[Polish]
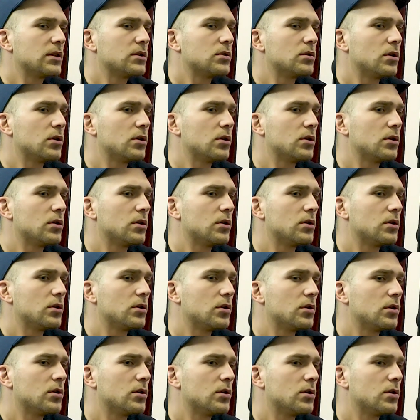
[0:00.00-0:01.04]
jest.
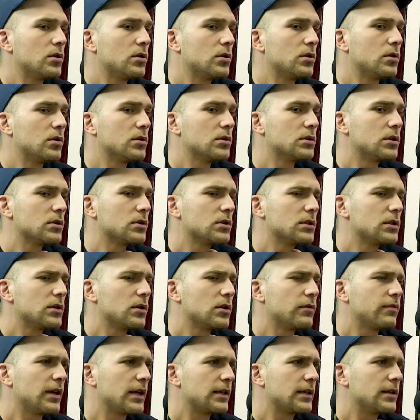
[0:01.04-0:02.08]
do, do,
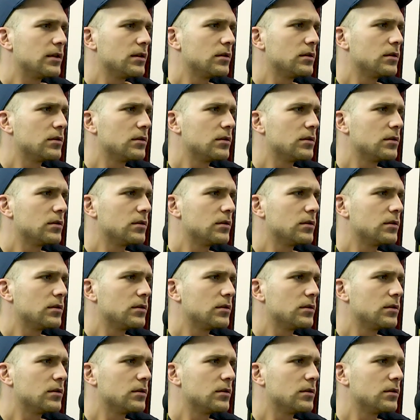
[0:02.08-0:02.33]
do Wegi.